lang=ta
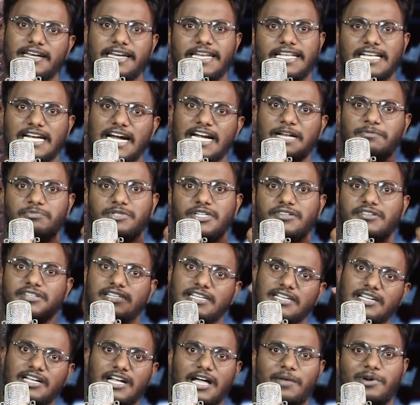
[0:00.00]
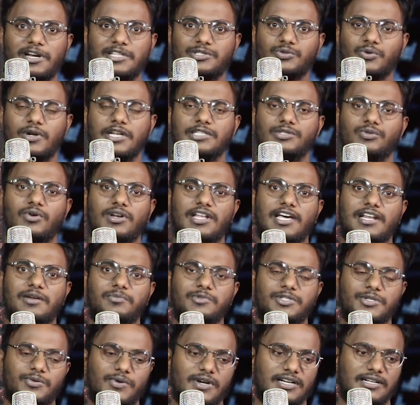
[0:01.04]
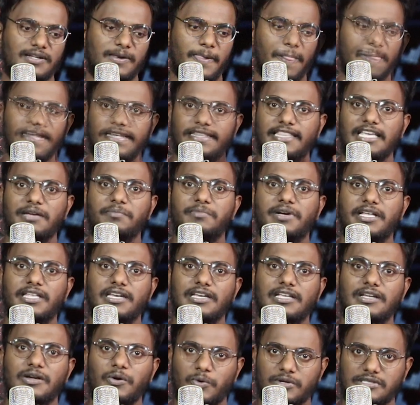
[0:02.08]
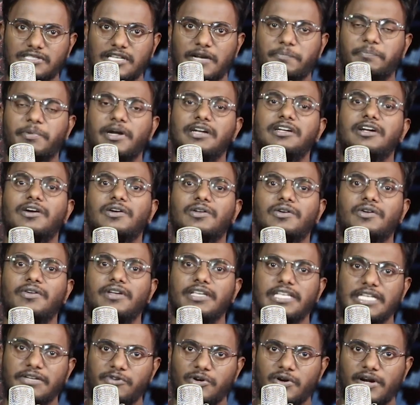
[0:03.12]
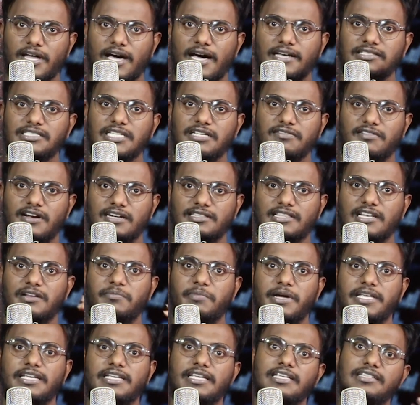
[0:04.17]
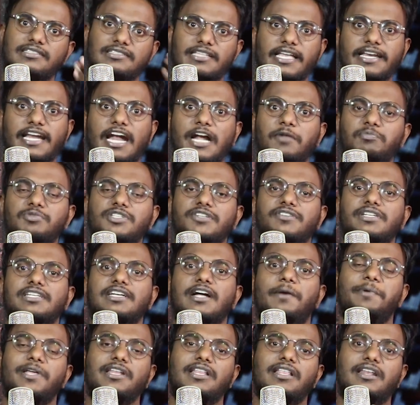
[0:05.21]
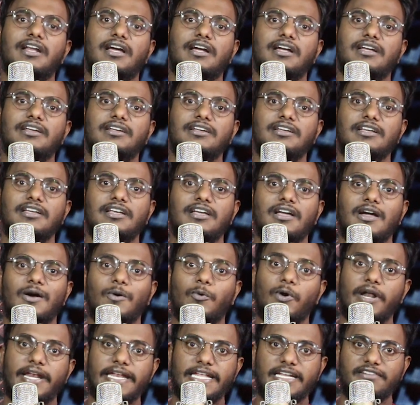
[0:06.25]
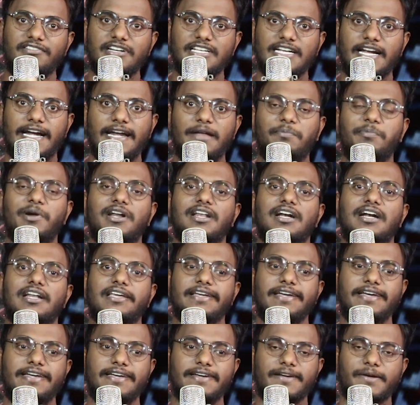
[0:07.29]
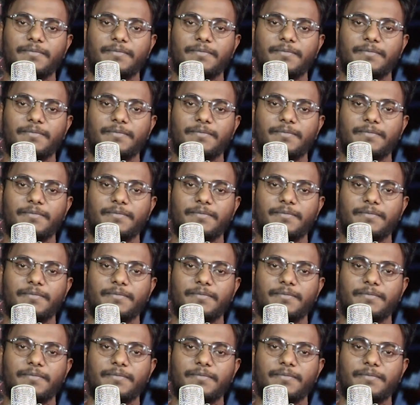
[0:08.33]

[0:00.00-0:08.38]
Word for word: நீங்கள் அனுப்பிச்சி விடுங்க அப்படின்ற சொல்ல சொல்ல ஆரம்பிச்சிருவாங்க இதே மாதிரி ஒரு சில பெண்களும் இவங்களோட ஆசை வார்த்தையில் மயங்கி சரி அனுப்பிச்சி விடுங்க அப்படின்னுறாங்க உடனே இவனுங்க என்ன பண்ணுறானுங்க